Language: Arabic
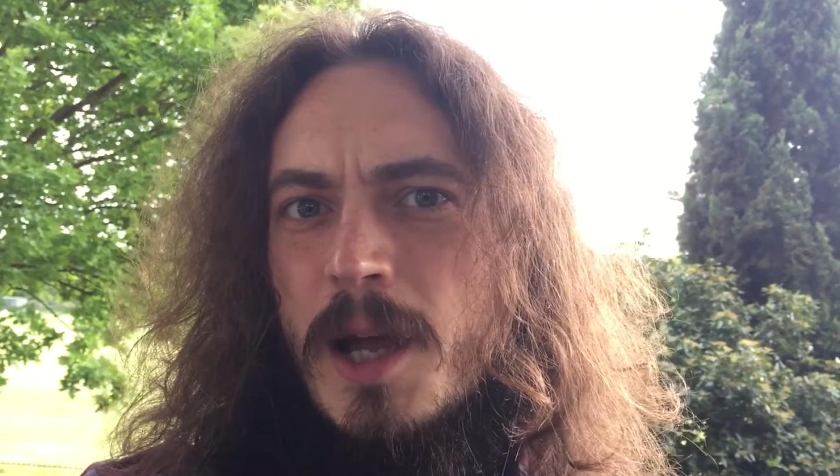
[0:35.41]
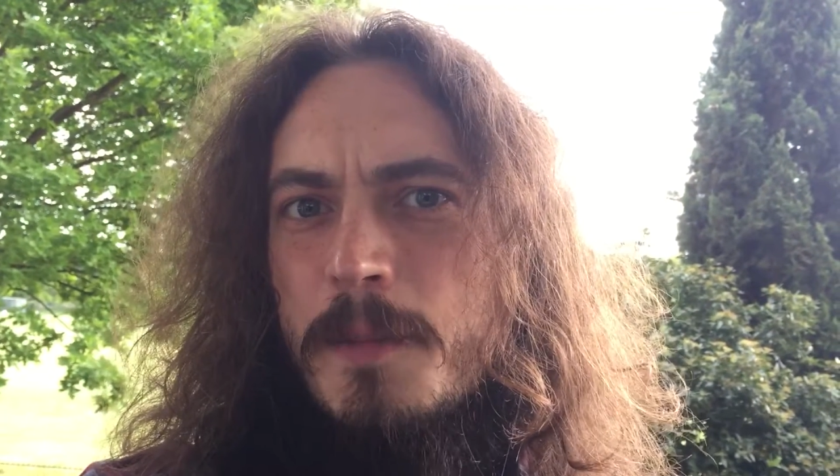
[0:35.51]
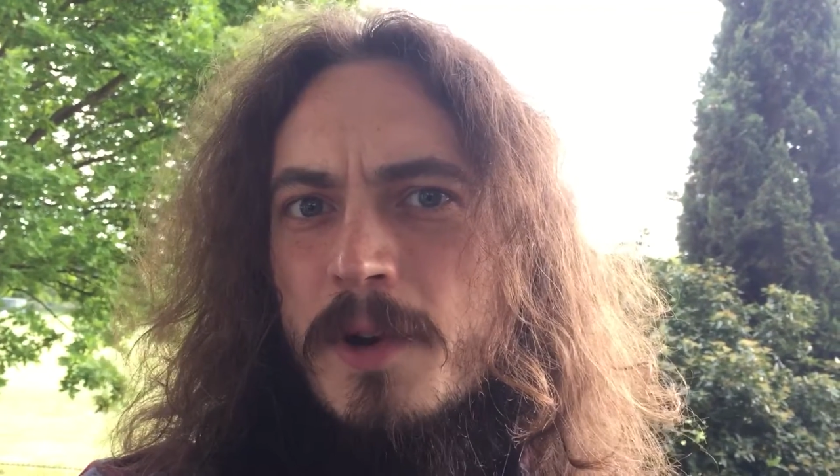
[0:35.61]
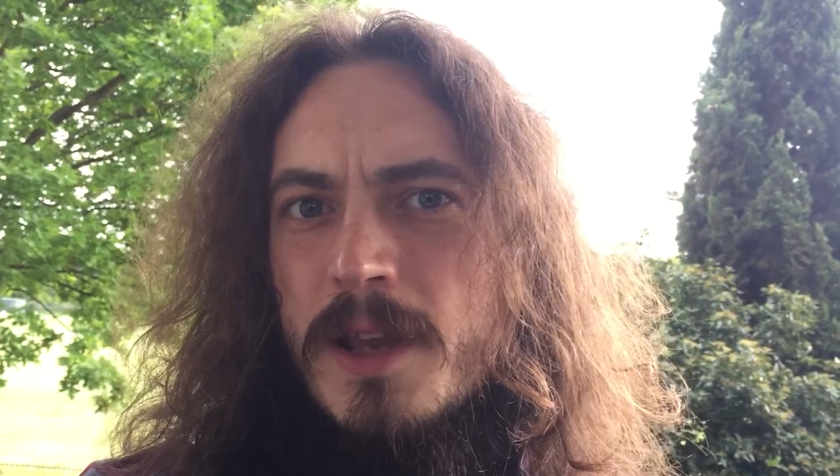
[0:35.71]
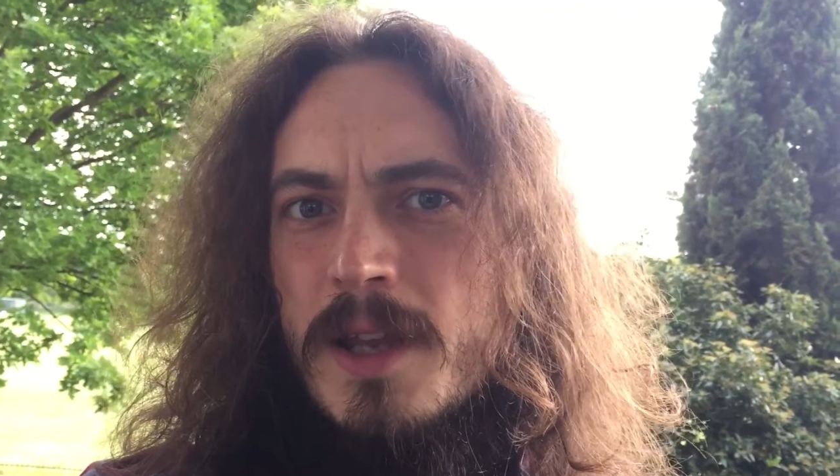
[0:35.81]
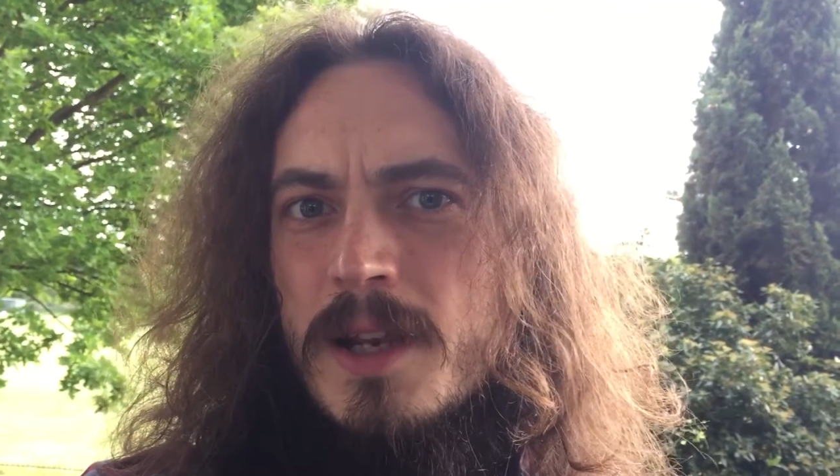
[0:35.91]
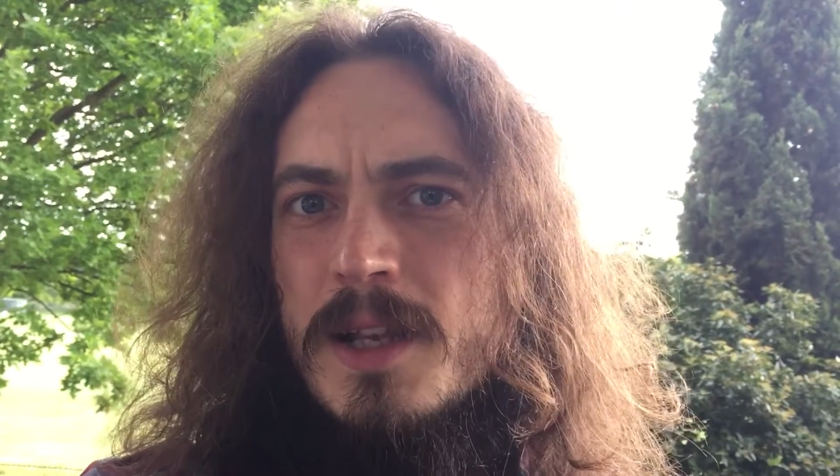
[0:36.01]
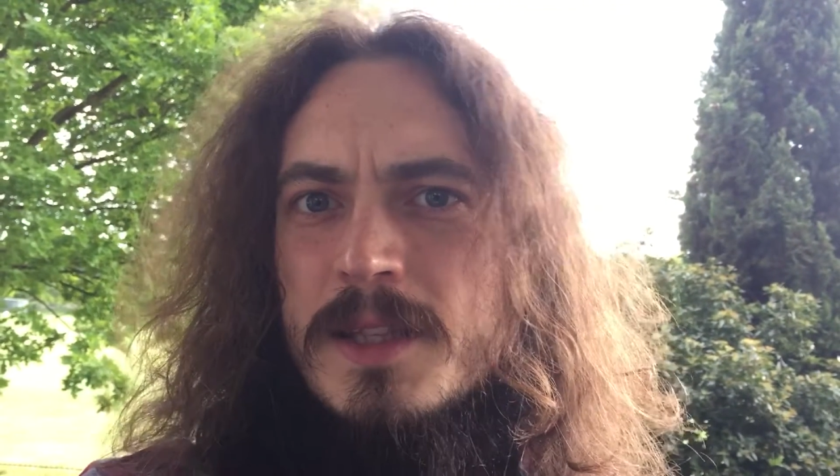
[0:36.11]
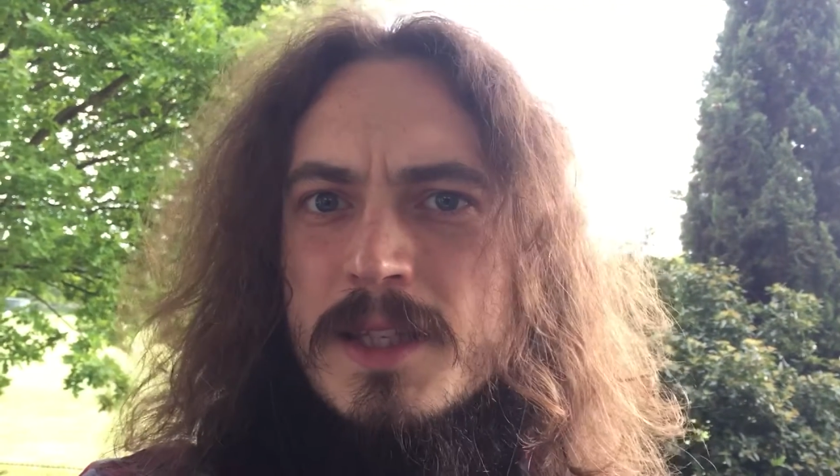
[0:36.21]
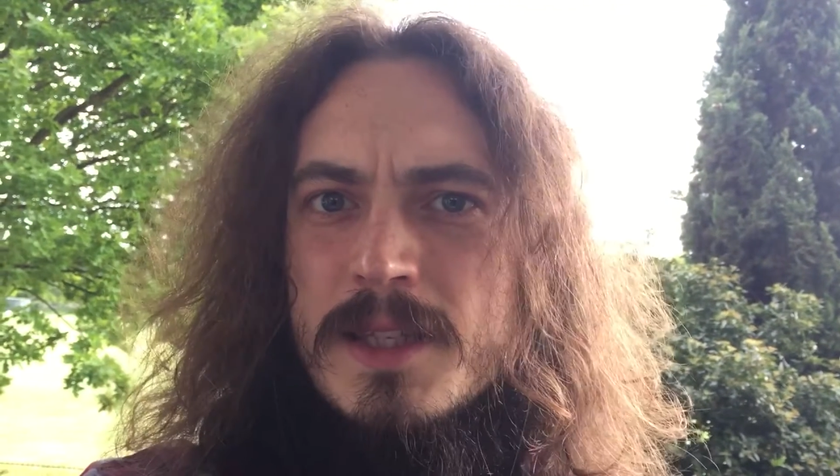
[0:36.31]
أبريل
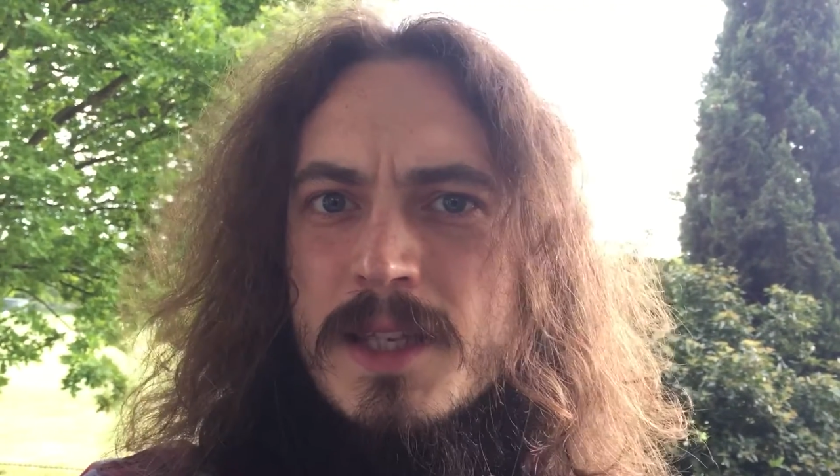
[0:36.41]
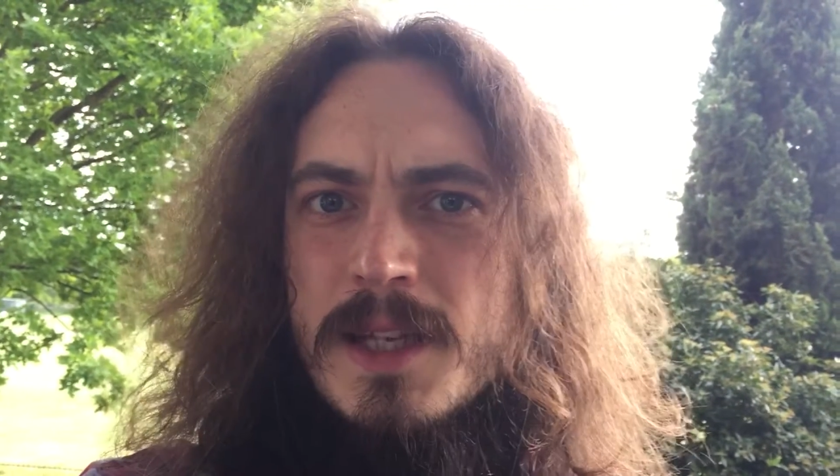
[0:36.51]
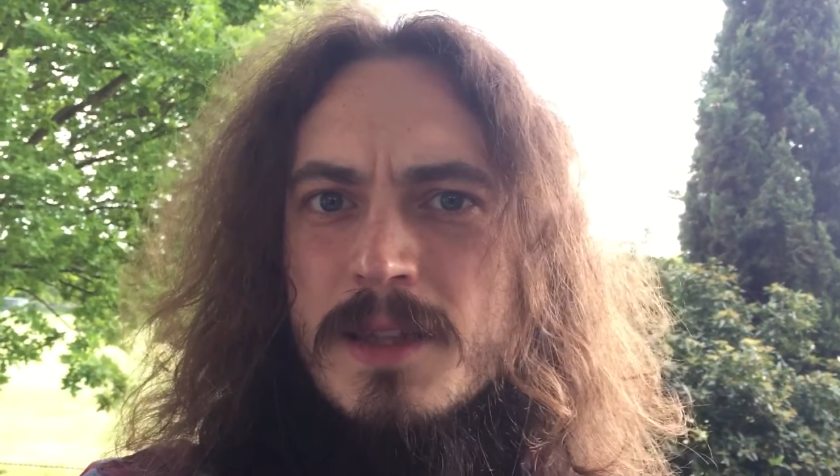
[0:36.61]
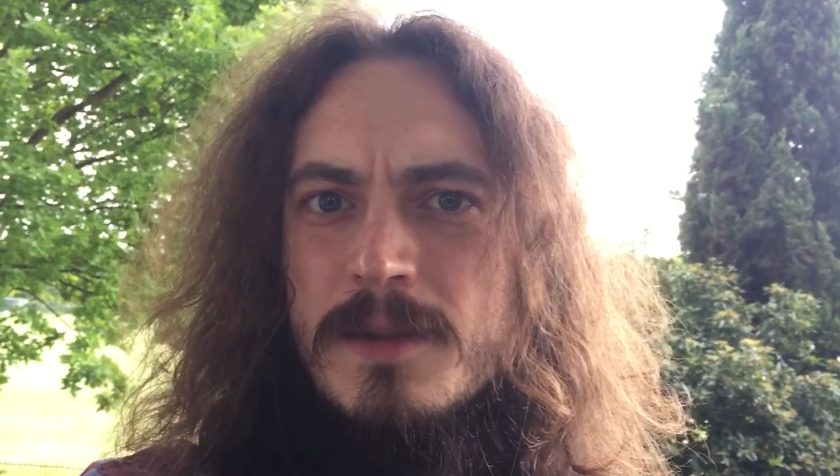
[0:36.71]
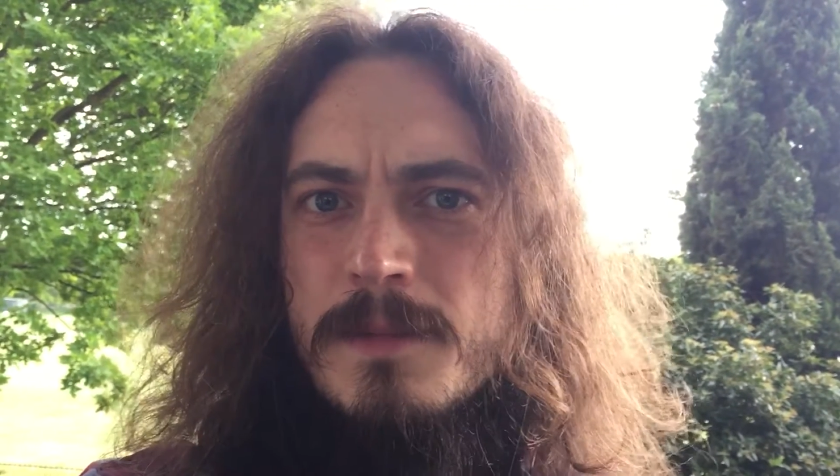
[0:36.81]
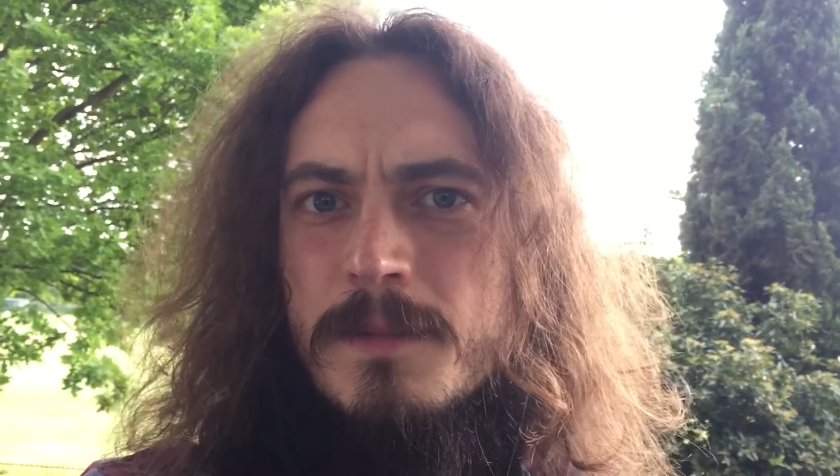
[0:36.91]
نيسان